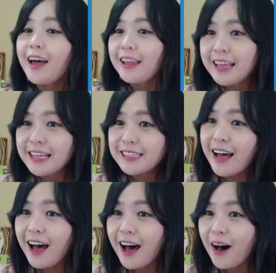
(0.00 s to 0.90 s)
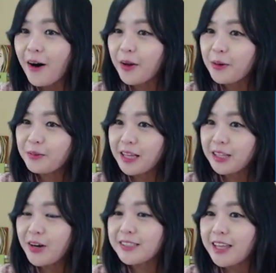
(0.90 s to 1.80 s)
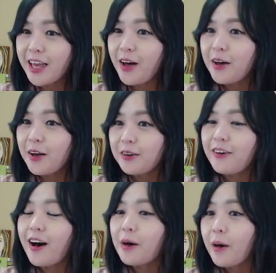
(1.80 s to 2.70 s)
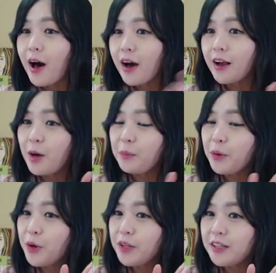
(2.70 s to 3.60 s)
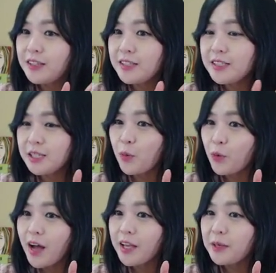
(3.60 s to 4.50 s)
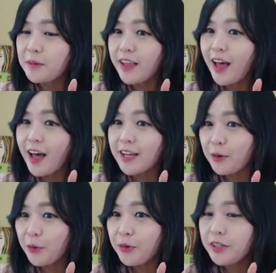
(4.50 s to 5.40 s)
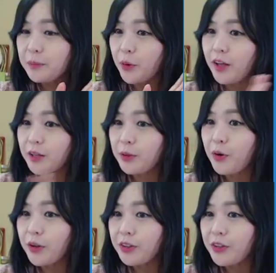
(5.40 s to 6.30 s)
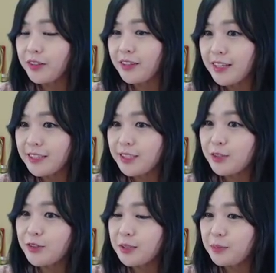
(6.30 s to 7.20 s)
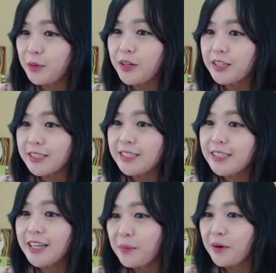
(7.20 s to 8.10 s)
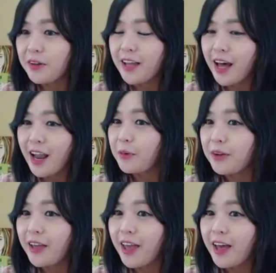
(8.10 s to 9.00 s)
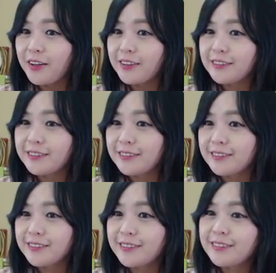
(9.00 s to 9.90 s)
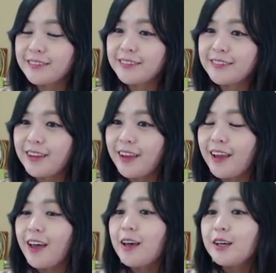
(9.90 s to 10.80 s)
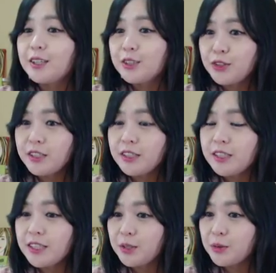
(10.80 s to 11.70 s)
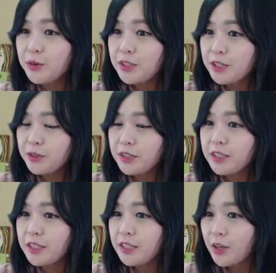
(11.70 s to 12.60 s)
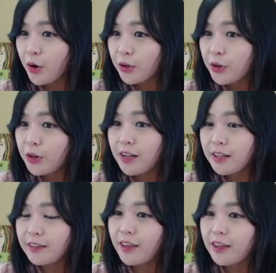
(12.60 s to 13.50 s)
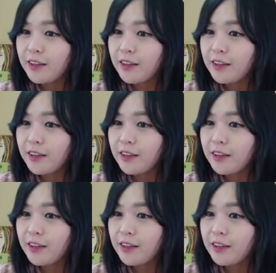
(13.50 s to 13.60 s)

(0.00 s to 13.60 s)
大家好, 여러분 안녕하세요. 와, 반가운 표현이 있는 15강입니다. 자, 오늘 표현 또 어떨 때 쓸 수 있는 표현인지 한번 알아볼게요. 수능을 치르고 친구들끼리 격려를 할 때